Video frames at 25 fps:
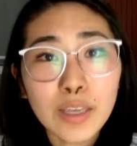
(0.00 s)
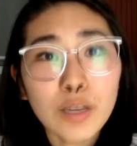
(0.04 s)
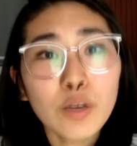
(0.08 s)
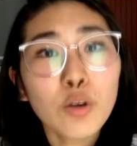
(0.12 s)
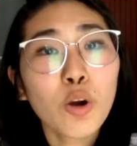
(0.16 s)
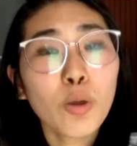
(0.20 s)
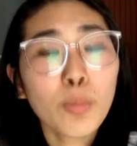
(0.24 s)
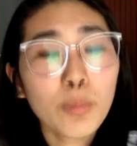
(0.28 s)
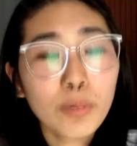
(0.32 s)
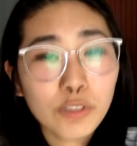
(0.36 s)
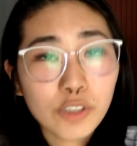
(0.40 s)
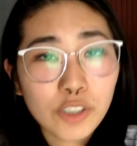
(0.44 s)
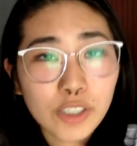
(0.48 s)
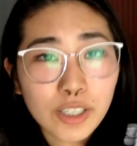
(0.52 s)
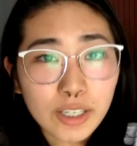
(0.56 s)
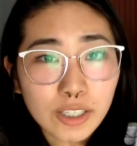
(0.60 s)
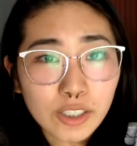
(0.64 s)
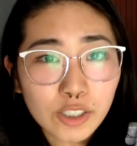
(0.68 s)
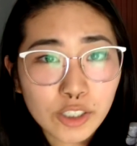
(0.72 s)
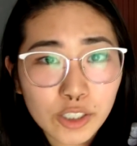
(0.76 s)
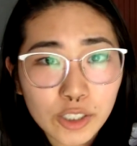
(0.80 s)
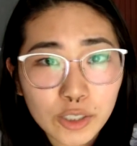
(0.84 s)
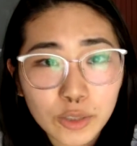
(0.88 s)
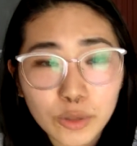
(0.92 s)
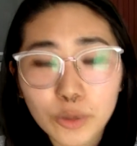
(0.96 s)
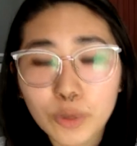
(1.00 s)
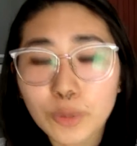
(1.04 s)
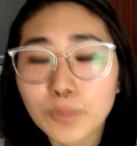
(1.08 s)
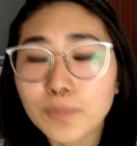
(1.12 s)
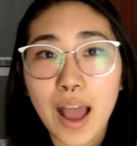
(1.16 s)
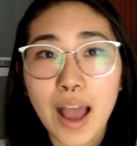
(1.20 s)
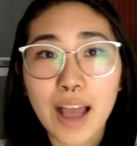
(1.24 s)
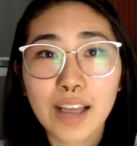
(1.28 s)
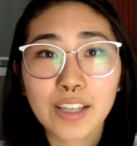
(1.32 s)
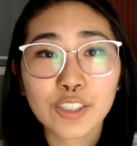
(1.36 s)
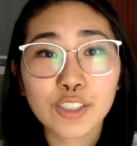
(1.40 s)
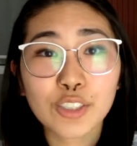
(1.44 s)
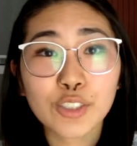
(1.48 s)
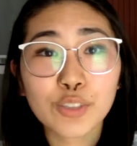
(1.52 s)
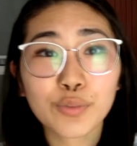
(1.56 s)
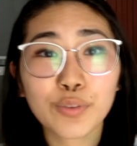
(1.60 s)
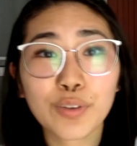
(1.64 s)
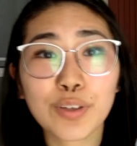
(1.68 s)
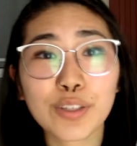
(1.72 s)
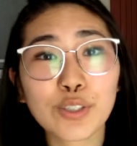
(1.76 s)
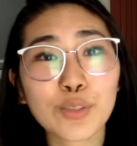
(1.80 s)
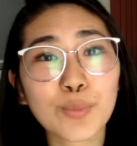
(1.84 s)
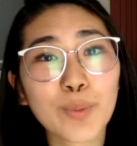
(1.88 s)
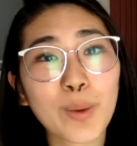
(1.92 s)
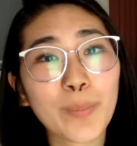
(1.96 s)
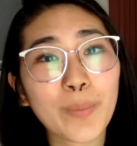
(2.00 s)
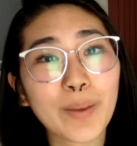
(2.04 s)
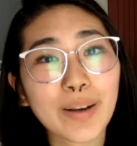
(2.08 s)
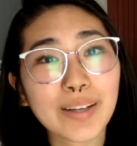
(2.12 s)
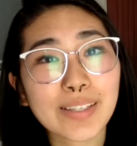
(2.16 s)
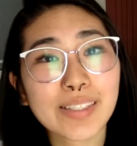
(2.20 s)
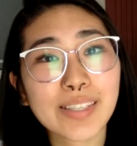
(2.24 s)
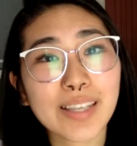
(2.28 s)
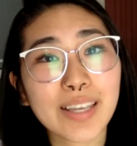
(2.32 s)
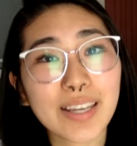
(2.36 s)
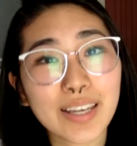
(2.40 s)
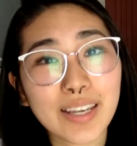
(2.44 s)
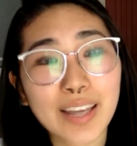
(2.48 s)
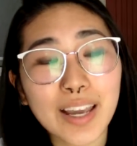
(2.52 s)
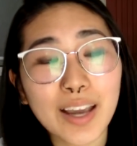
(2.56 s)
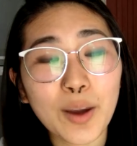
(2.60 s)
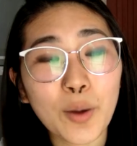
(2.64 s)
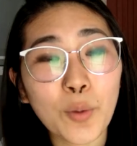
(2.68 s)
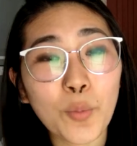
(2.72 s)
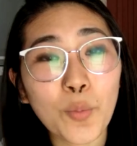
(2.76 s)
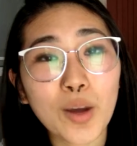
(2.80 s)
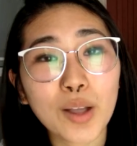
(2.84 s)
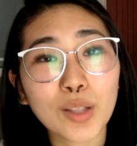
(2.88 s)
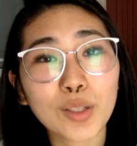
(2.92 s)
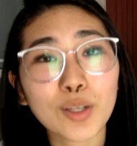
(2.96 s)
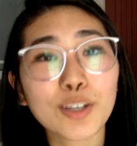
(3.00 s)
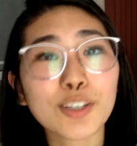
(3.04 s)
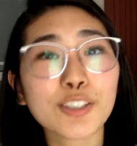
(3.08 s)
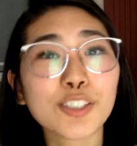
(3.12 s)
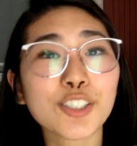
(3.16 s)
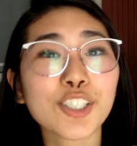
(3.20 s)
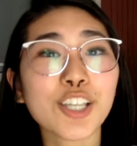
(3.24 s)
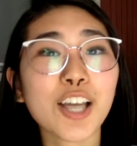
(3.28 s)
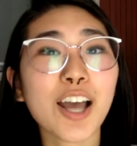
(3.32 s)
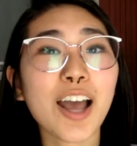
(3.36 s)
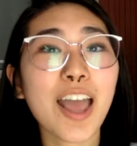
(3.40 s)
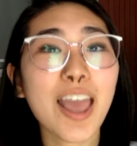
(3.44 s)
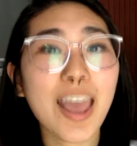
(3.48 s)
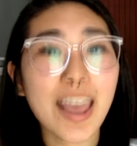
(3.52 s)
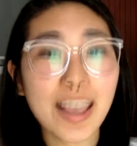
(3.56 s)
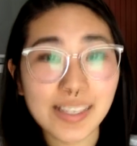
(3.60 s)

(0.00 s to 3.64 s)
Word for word: E como eu tinha dito, a gente fez uma parceria com a loja